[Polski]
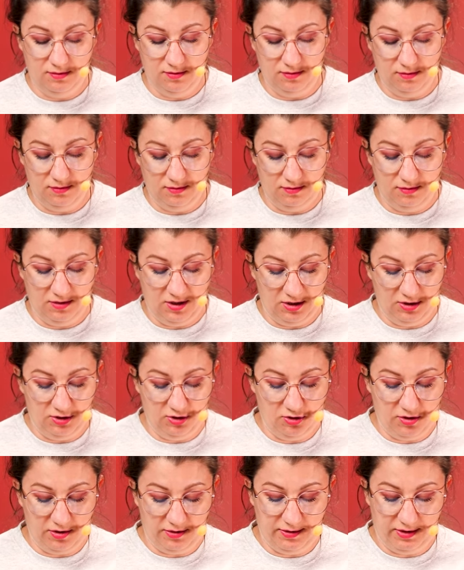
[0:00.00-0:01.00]
y,
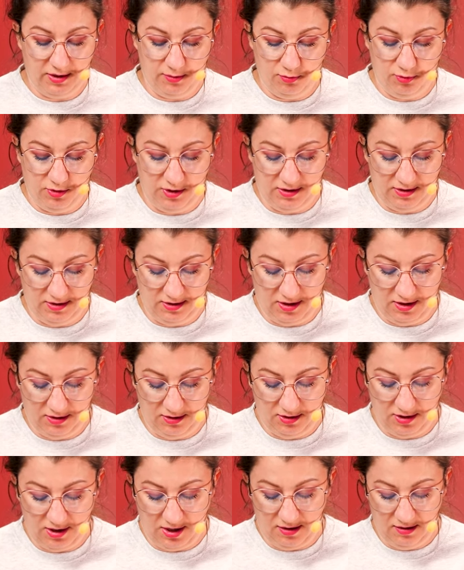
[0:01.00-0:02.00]
jakiś czas temu jej
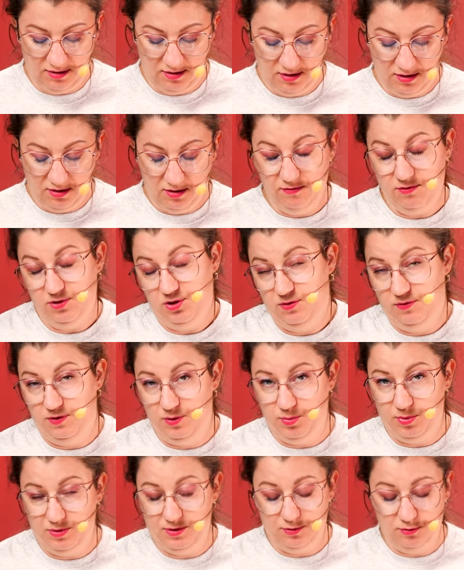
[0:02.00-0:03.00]
zdjęcia, właściwie
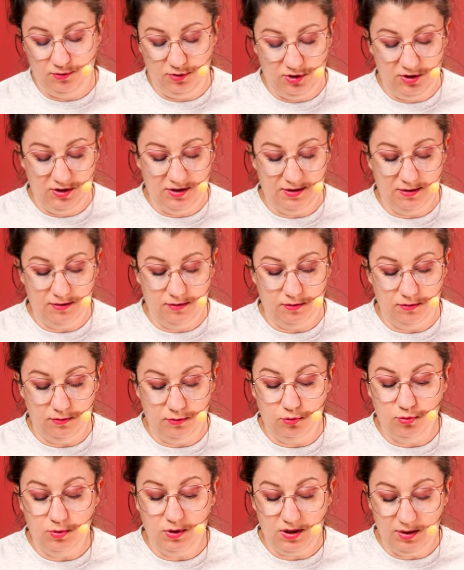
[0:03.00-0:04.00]
jej paznokci. Jest to
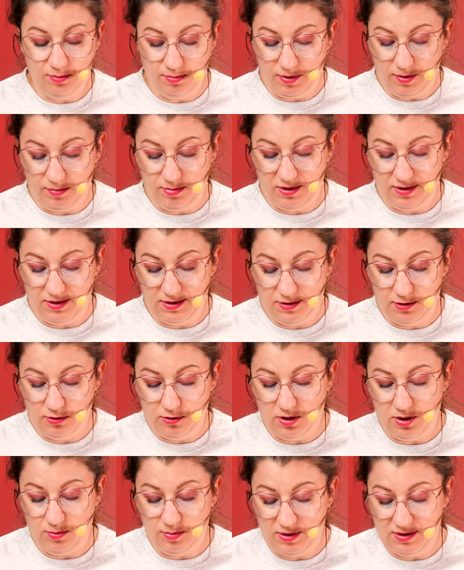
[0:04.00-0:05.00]
Dualipa,
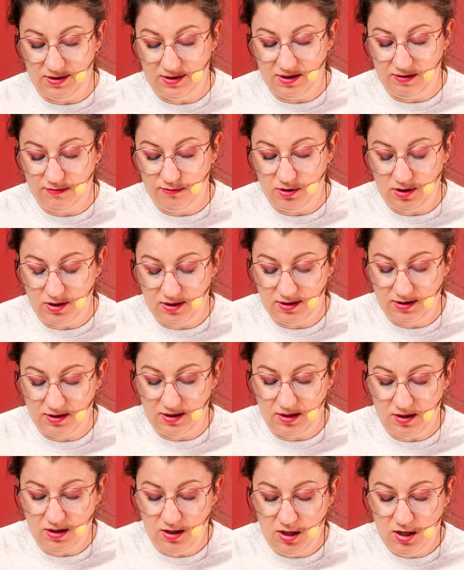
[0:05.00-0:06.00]
brytyjsko-albańska
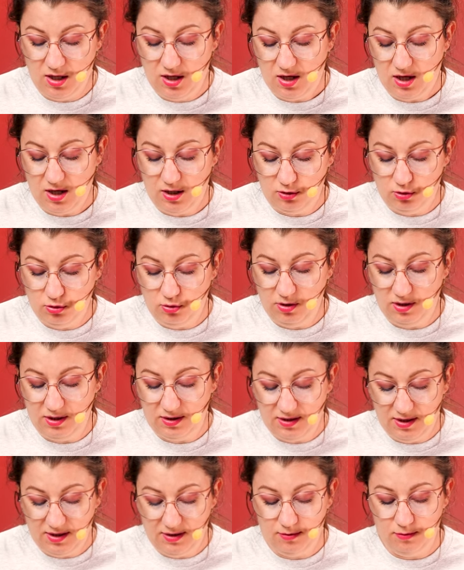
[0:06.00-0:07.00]
wokalistka, aktorka
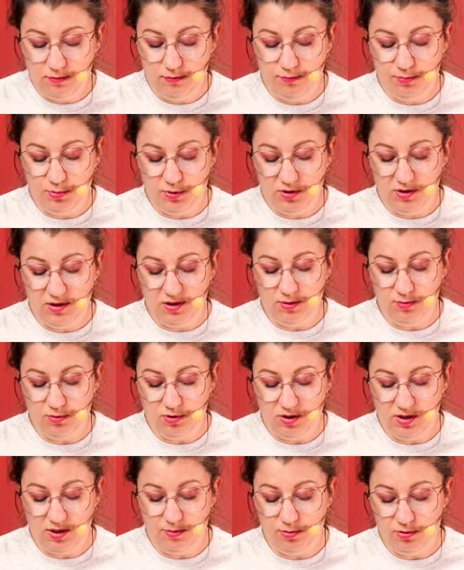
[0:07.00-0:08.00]
tekstów, piosenek i
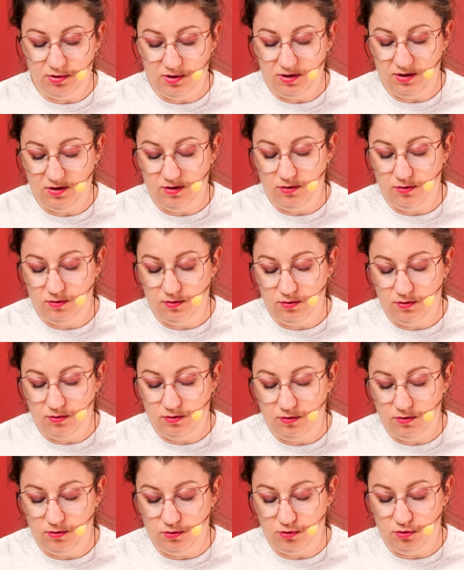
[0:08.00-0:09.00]
modelka pochodzenia
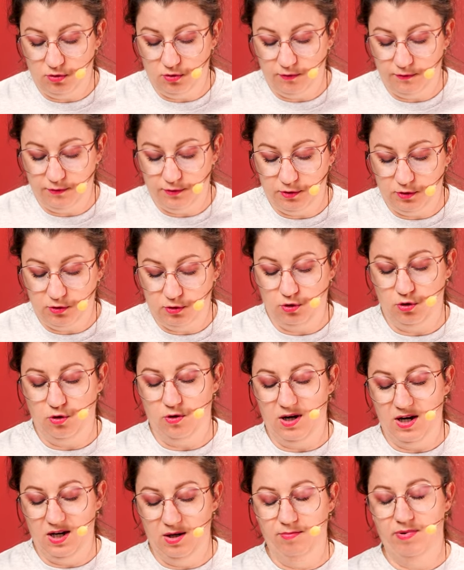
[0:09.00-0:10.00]

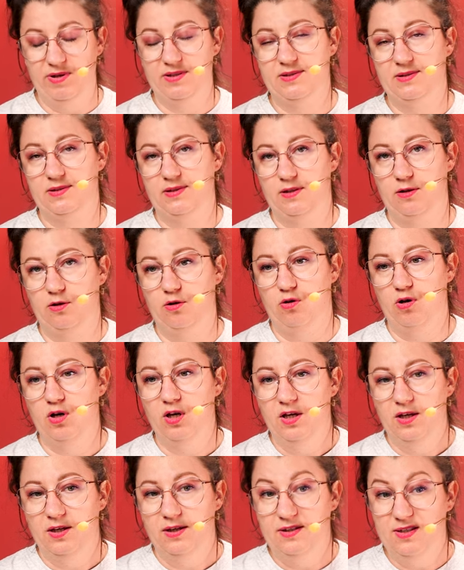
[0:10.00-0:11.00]
kosowsko-albańskiego.
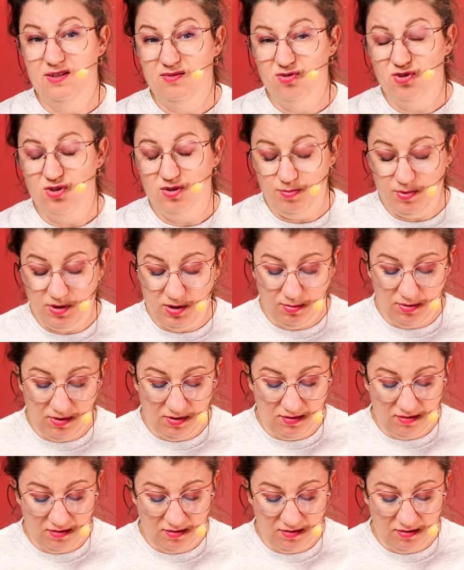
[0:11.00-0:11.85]
I nie wiem, czy będziemy,